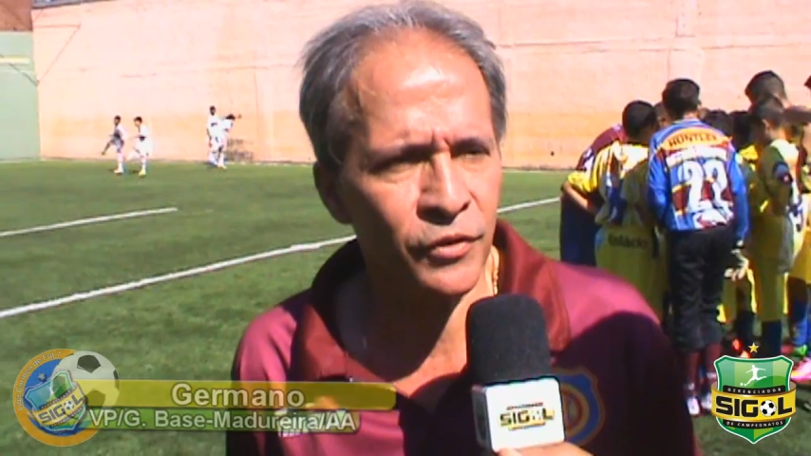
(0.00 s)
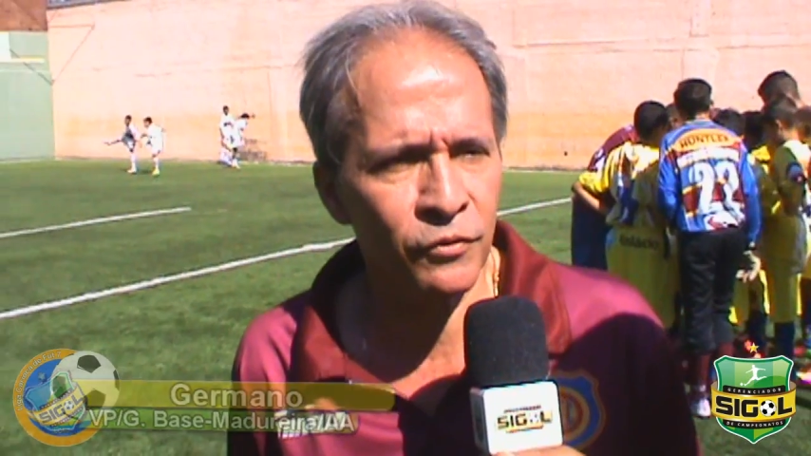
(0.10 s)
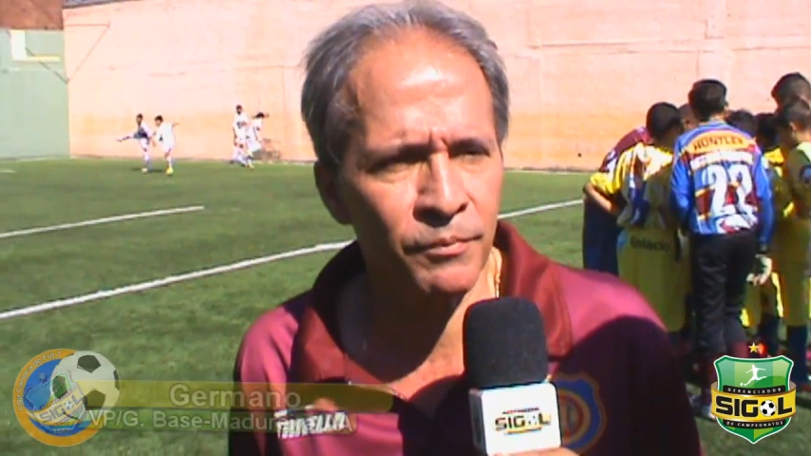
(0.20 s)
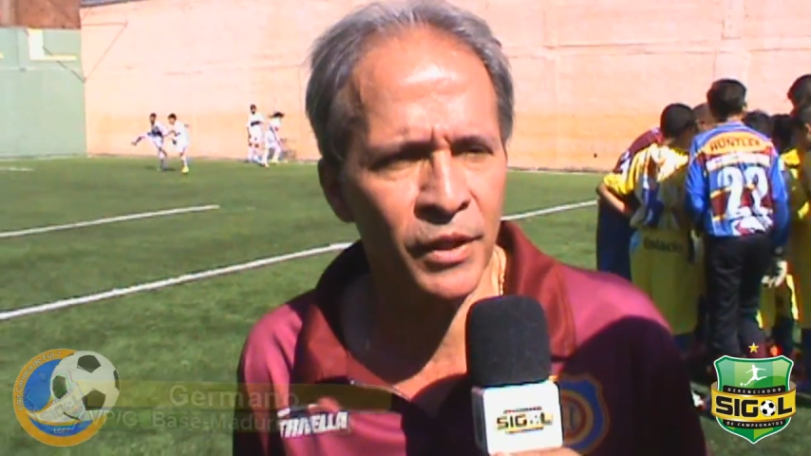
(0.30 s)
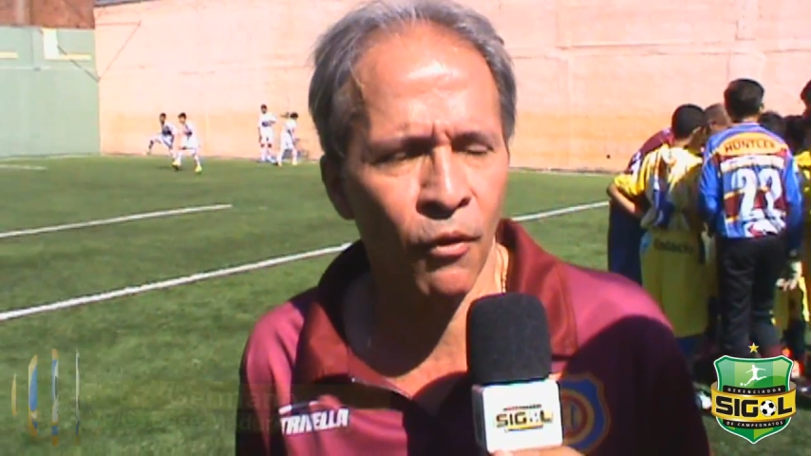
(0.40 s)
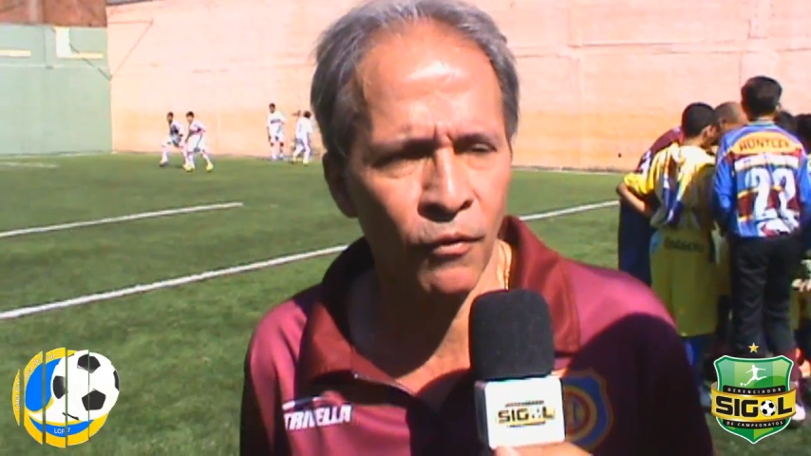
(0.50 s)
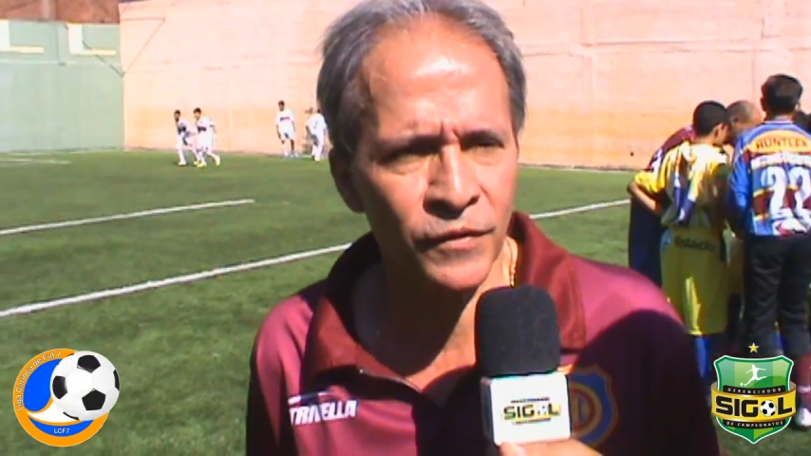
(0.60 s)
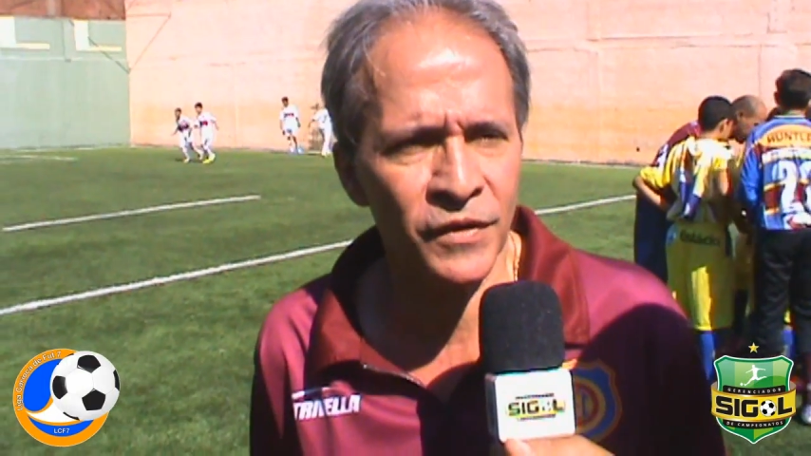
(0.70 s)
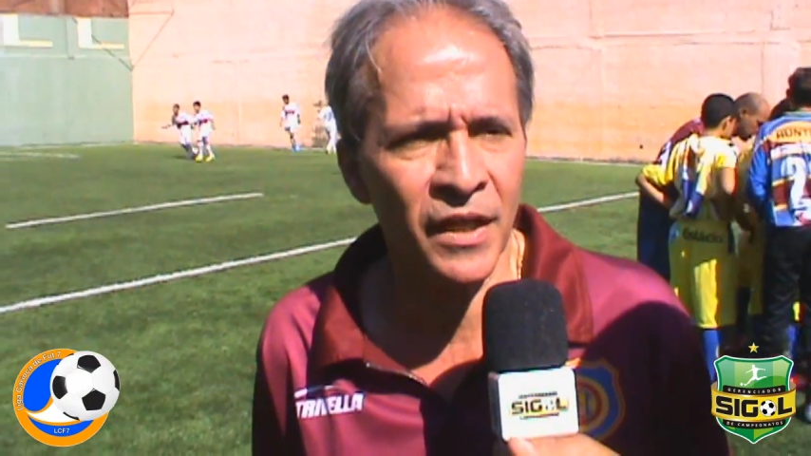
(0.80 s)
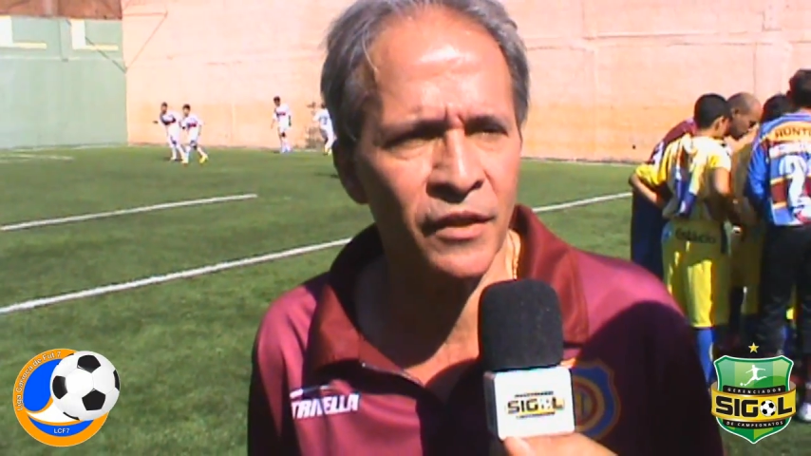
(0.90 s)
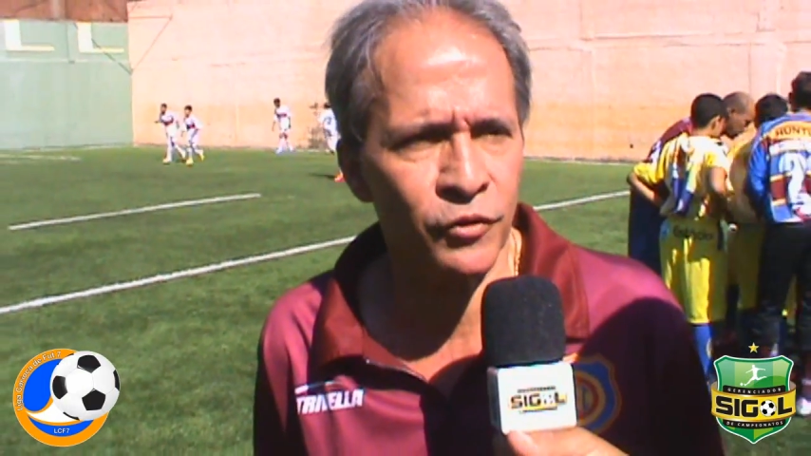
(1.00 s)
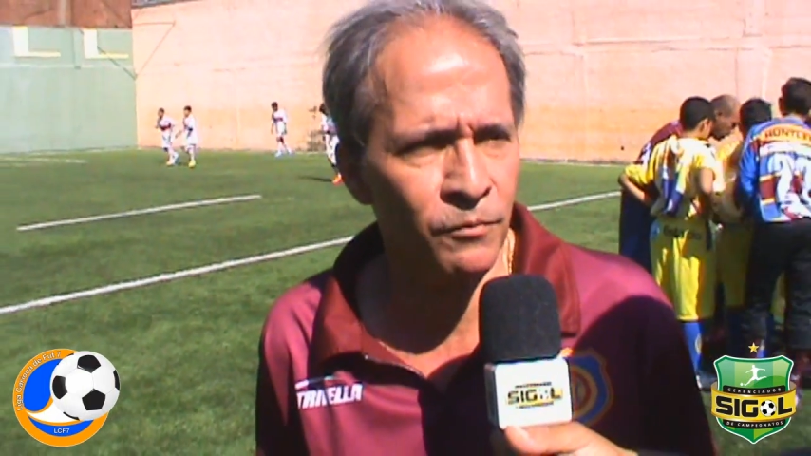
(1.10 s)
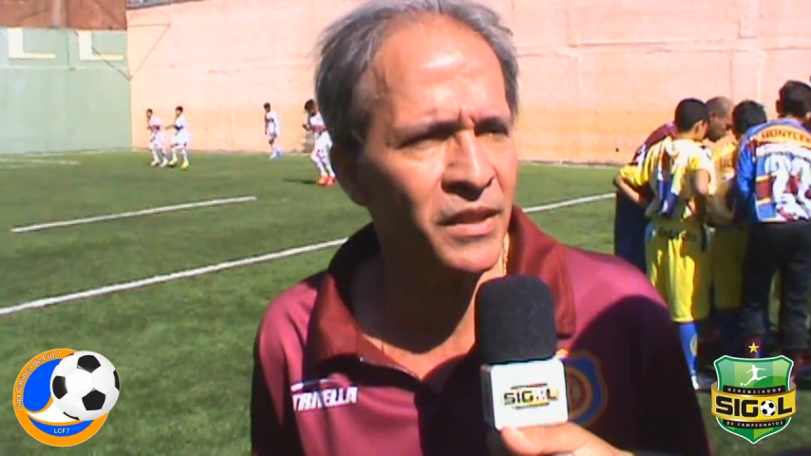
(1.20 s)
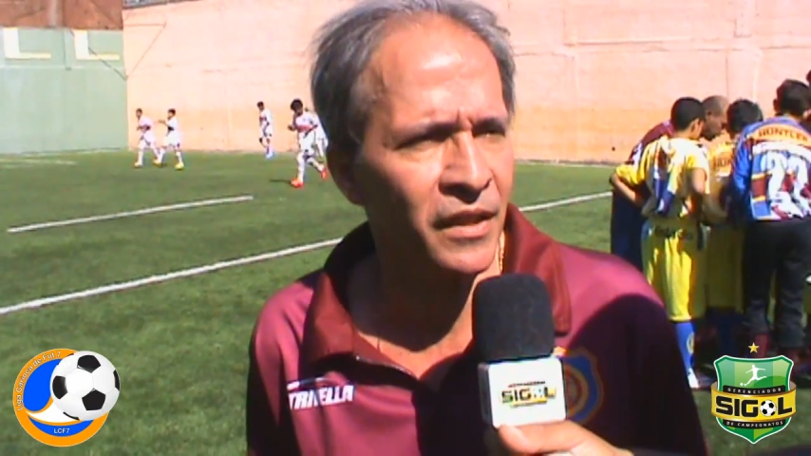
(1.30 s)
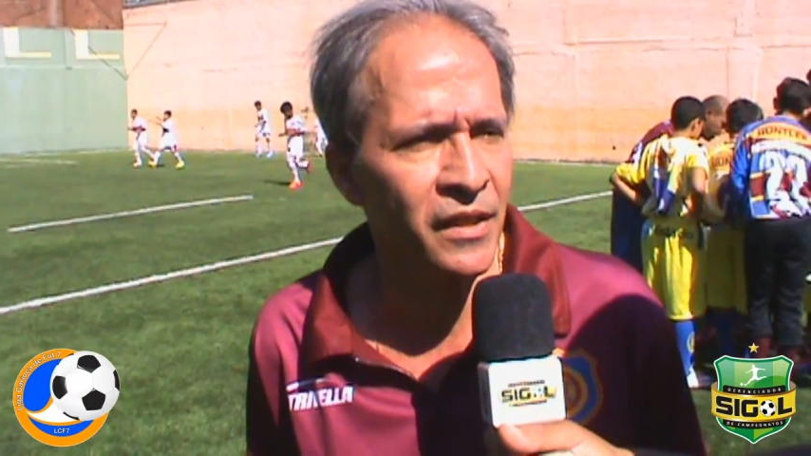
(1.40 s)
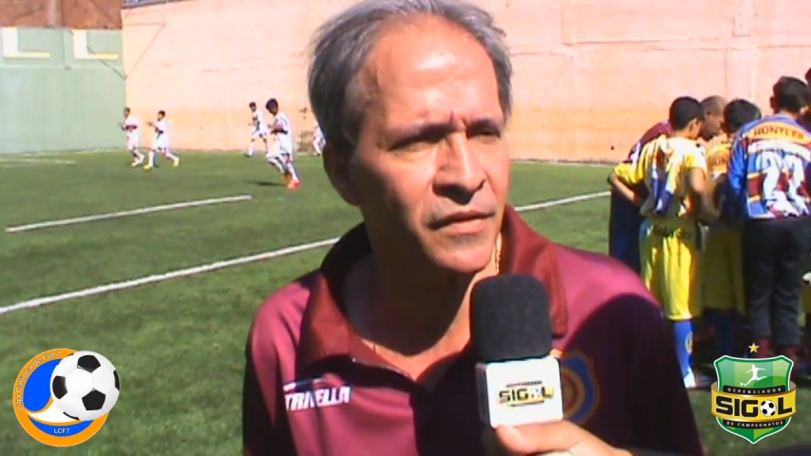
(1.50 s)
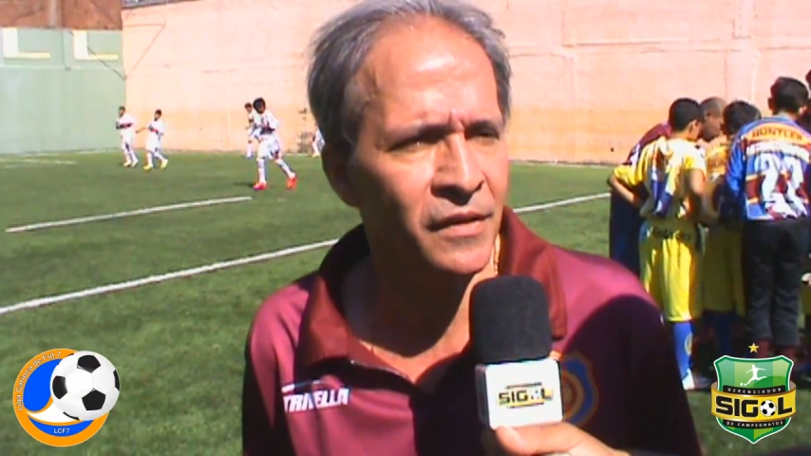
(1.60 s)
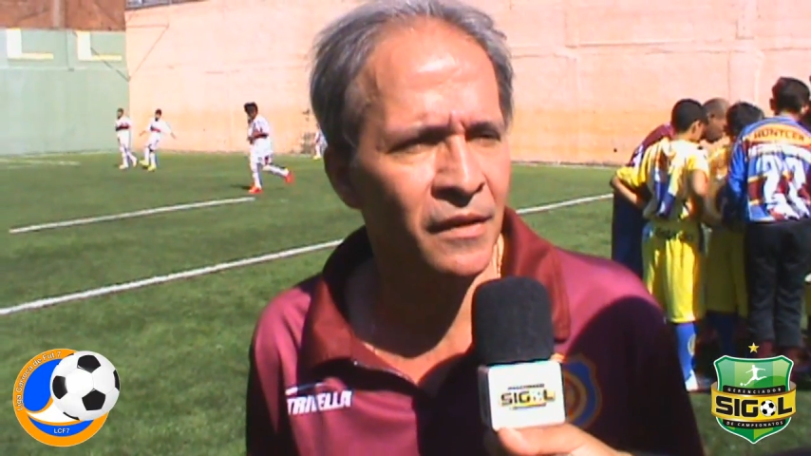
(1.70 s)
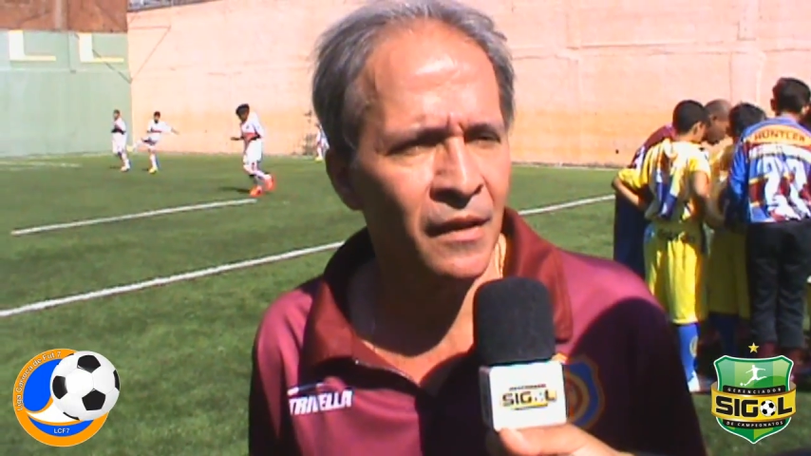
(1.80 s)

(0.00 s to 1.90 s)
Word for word: sub-11 e sub-13,